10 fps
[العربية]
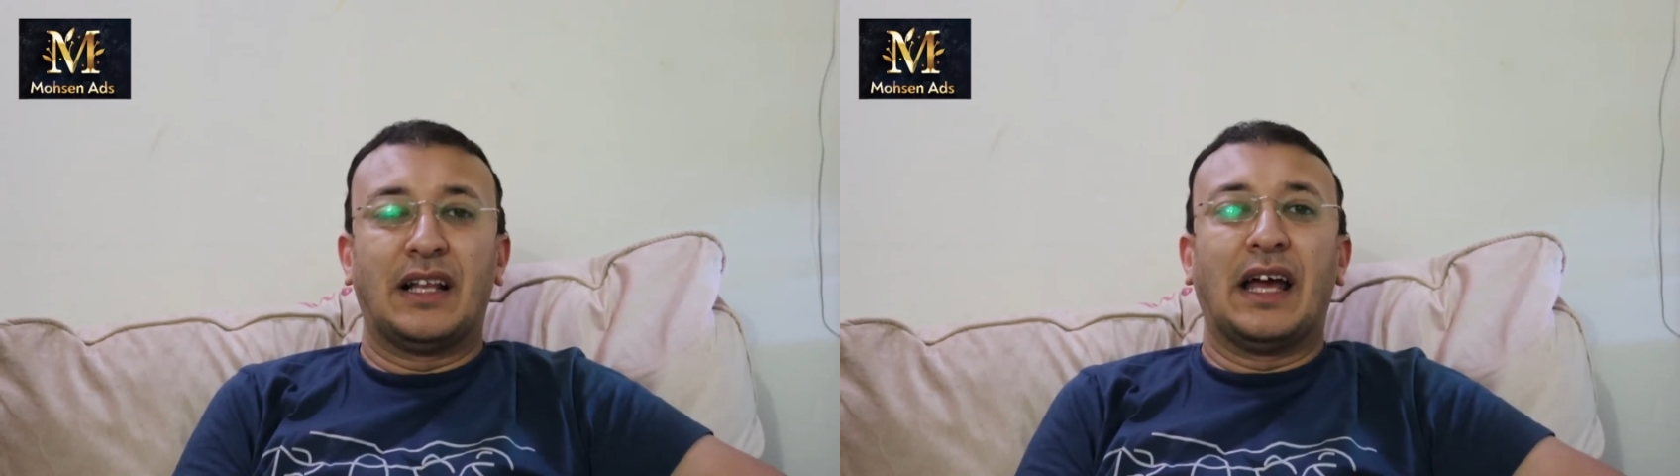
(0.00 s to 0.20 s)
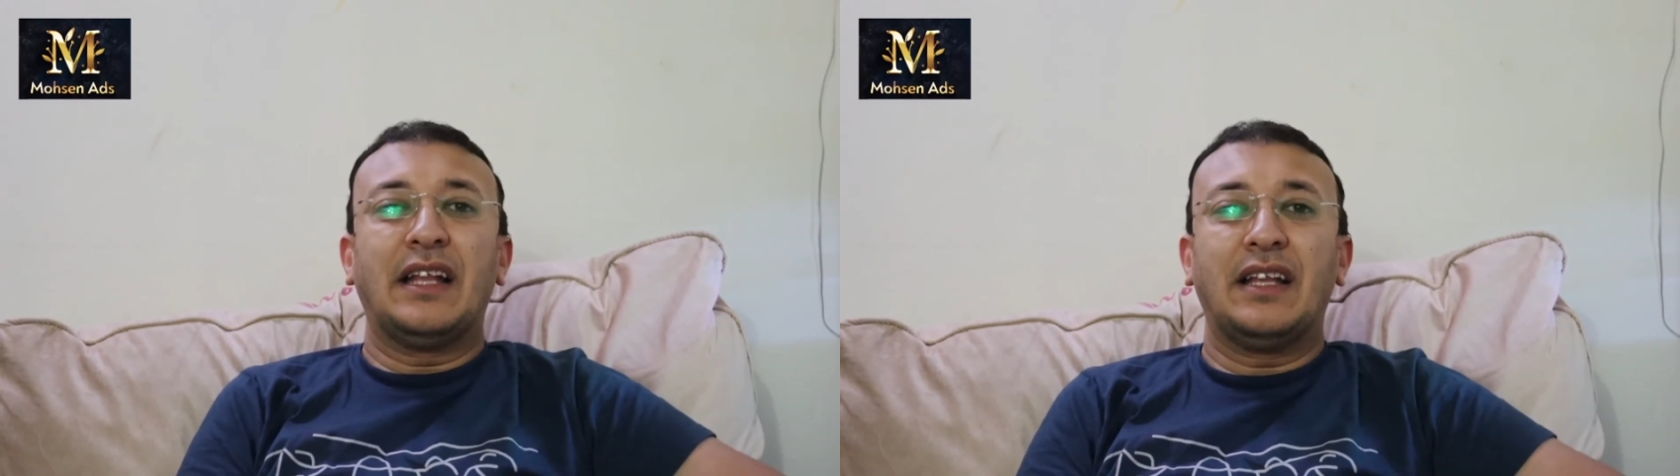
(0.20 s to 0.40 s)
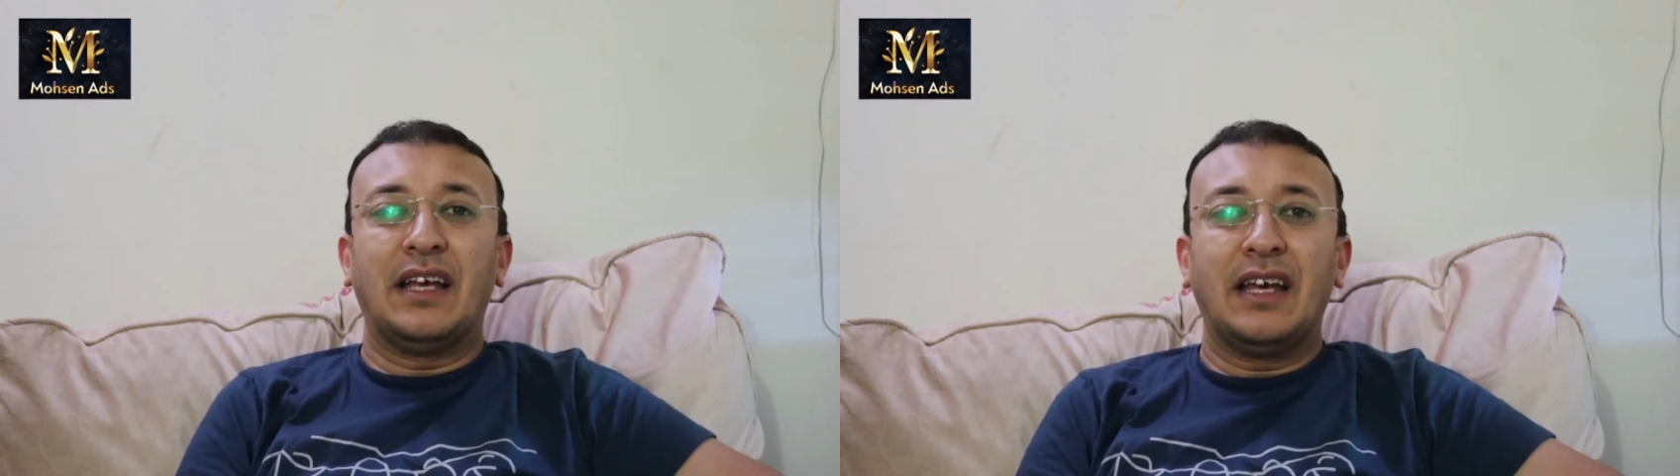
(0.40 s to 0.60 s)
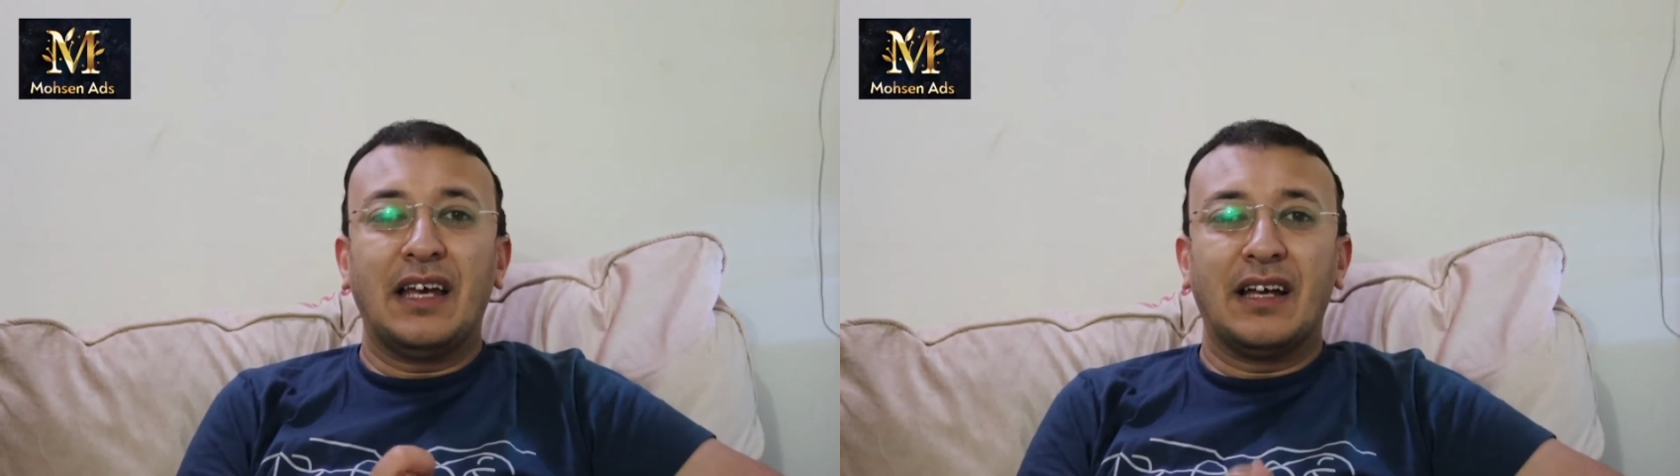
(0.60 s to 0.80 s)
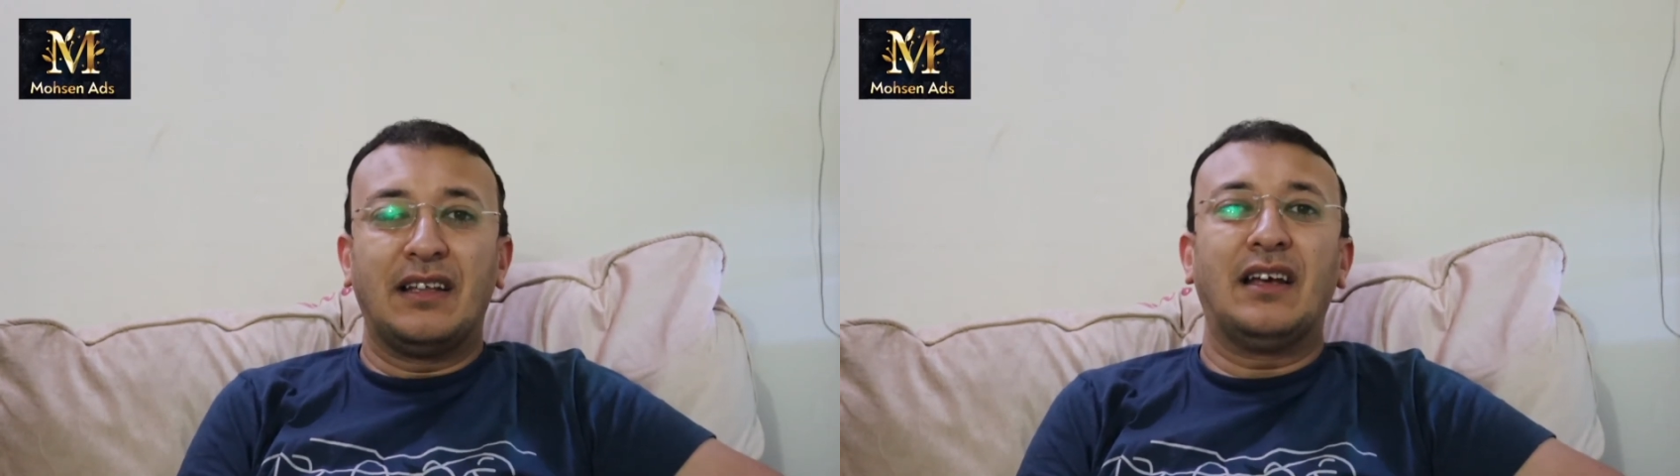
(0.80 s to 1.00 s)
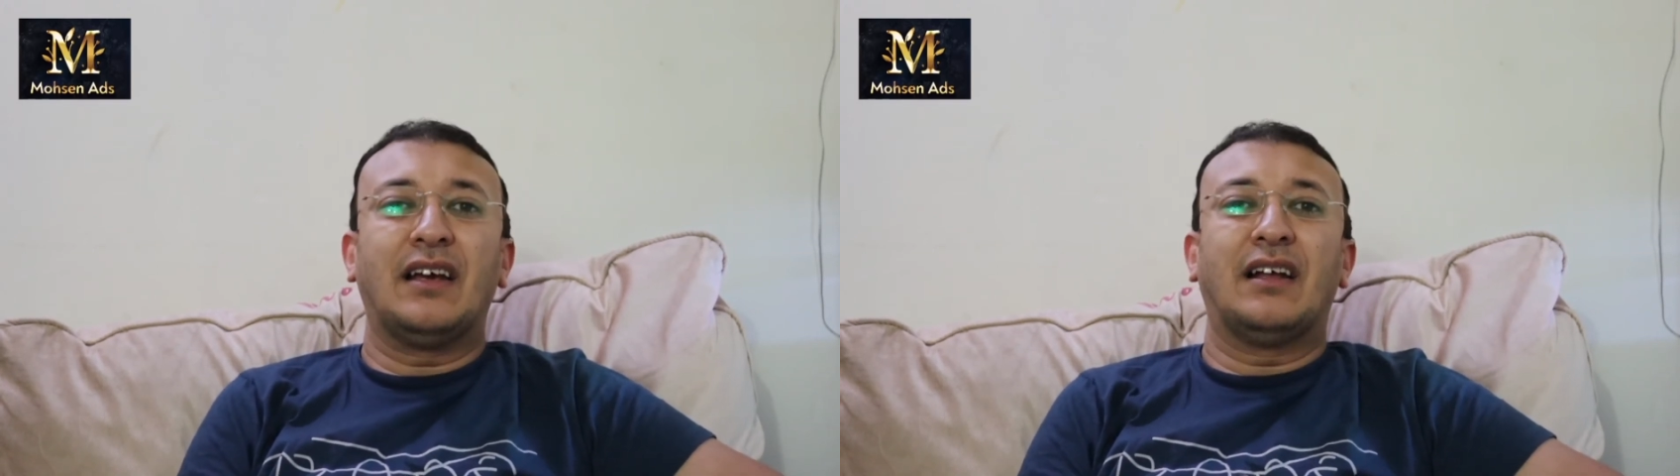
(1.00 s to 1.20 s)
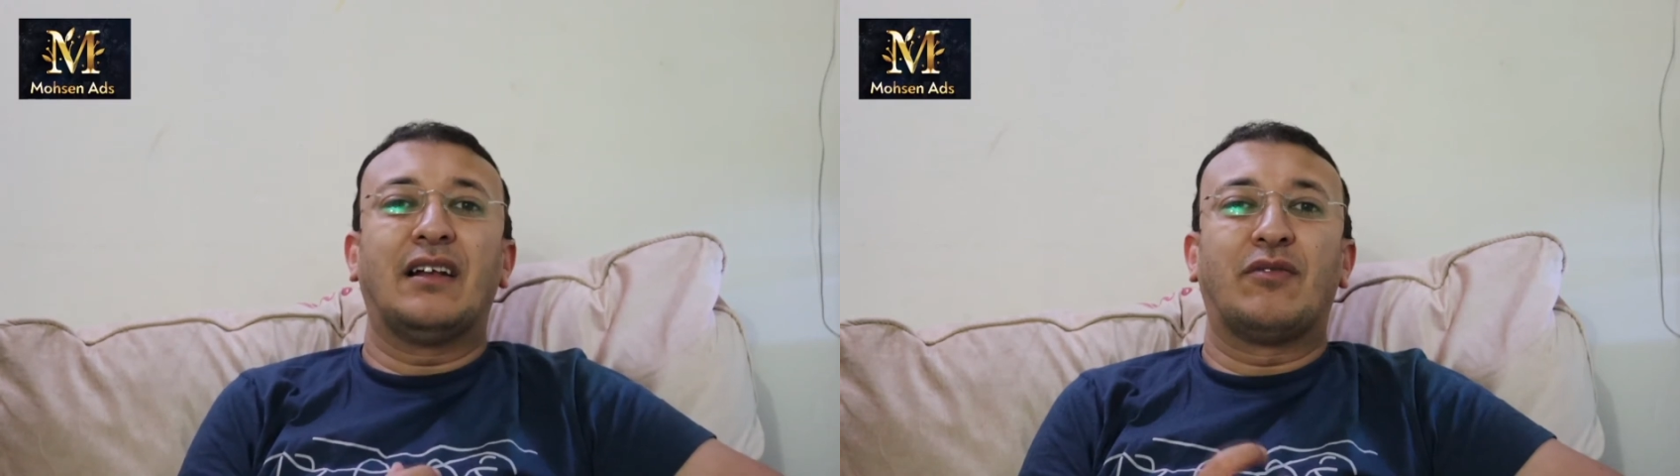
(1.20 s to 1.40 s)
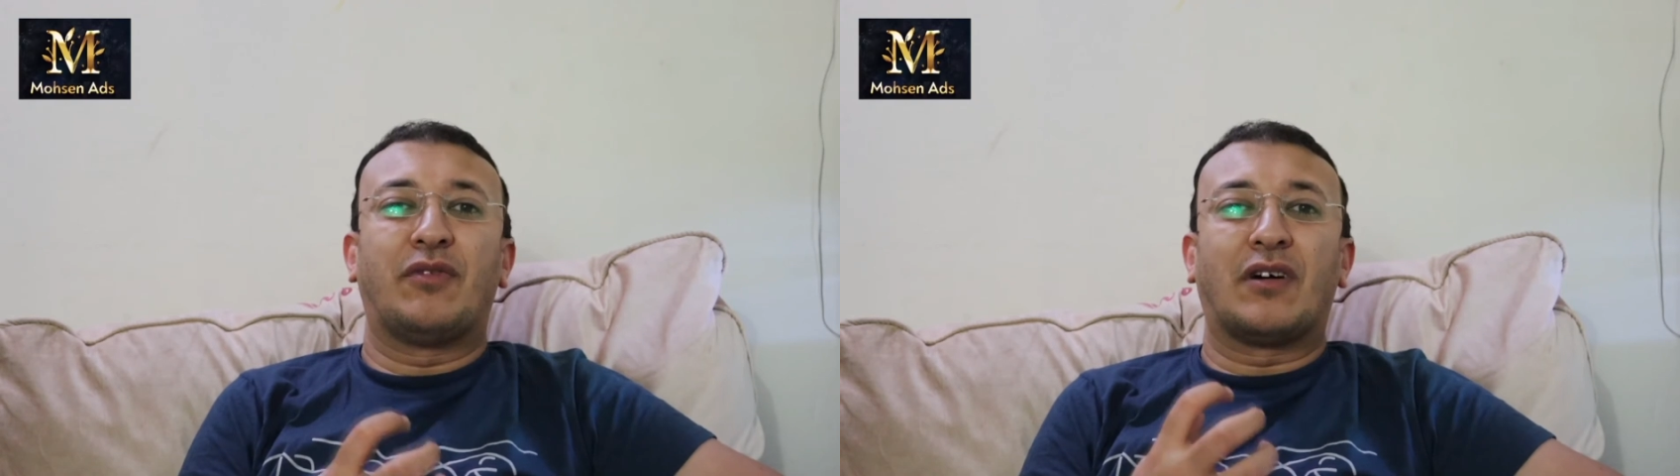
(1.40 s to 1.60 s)
لان هي دي
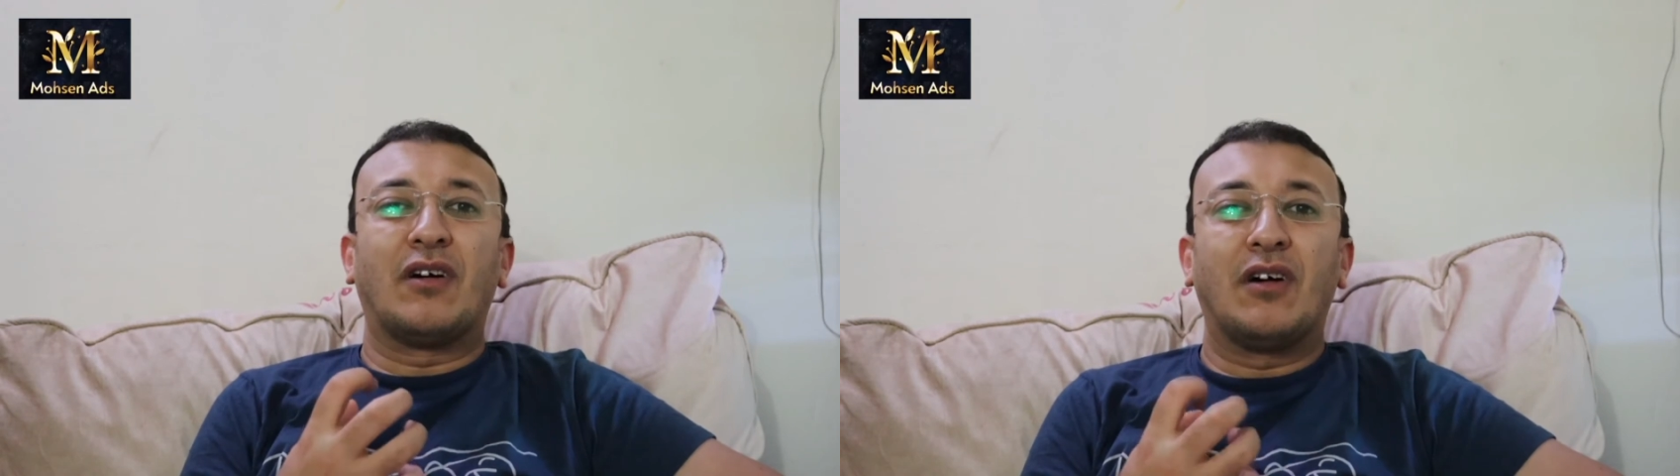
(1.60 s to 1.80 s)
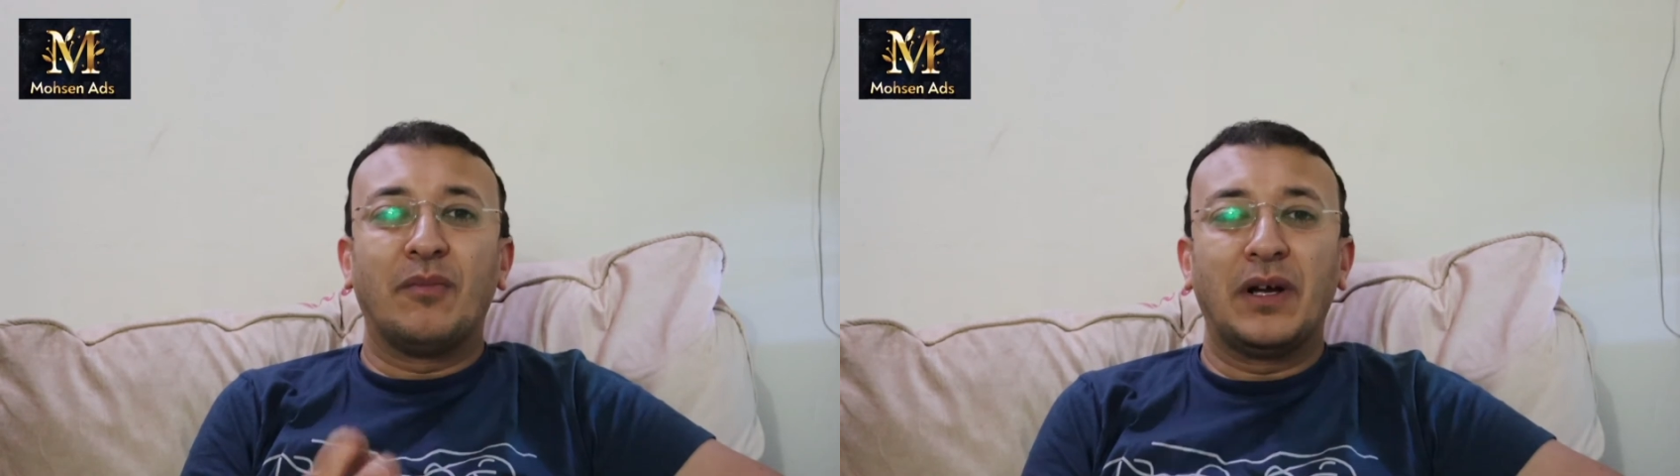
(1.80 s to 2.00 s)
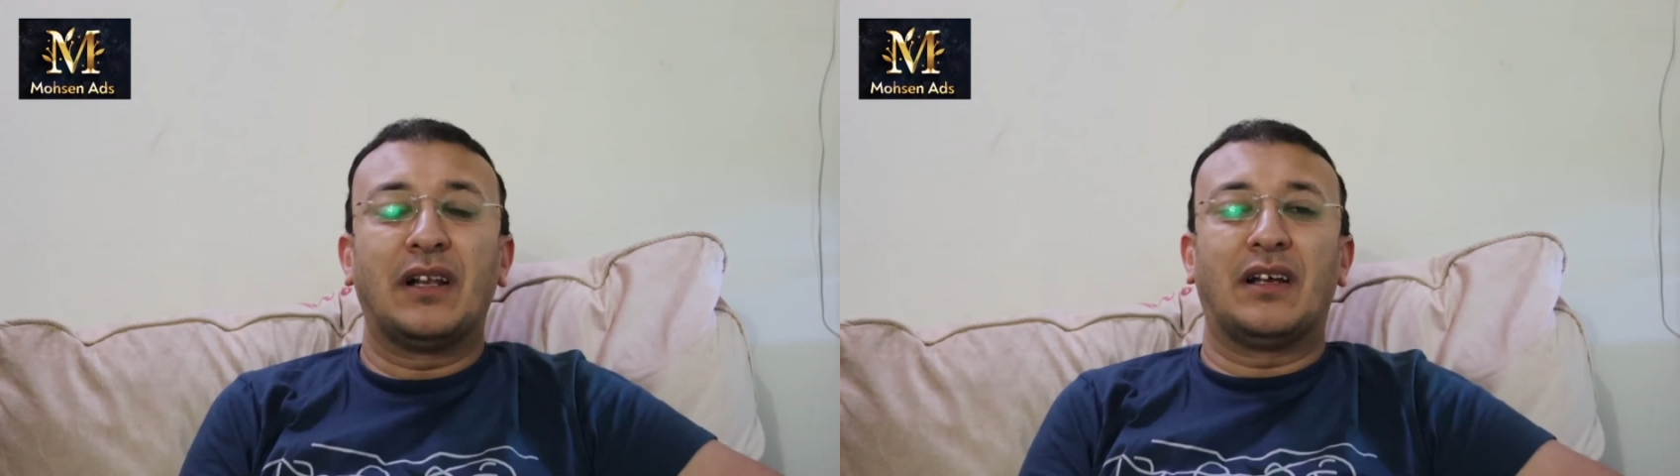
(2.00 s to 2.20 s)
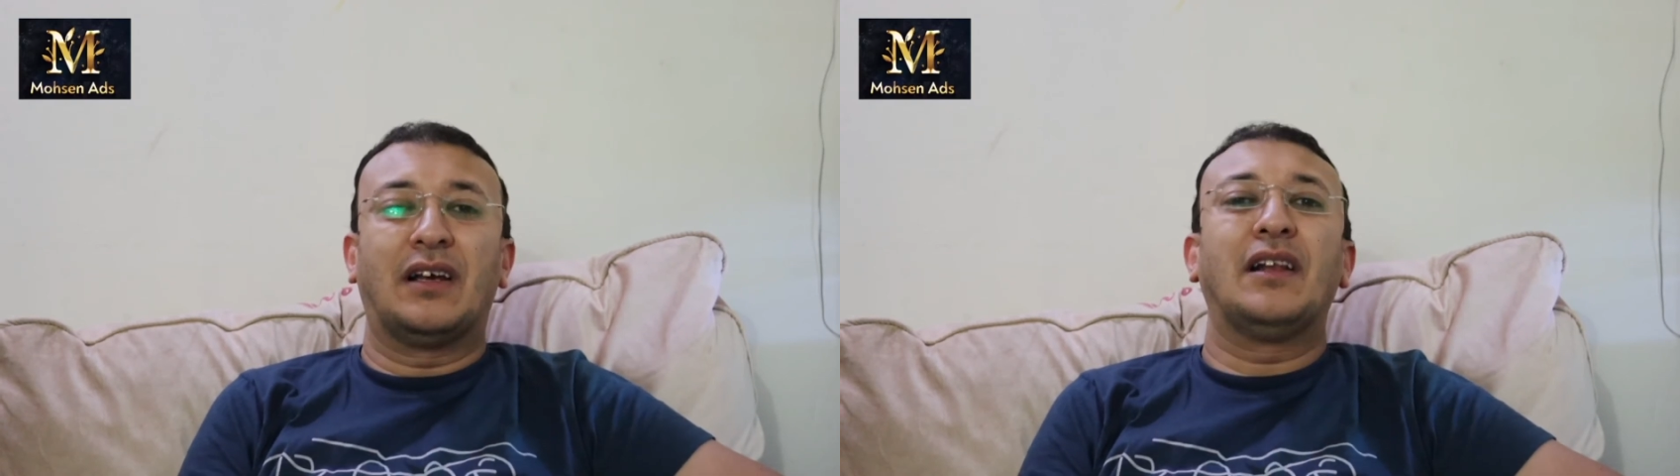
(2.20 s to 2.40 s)
الفرامل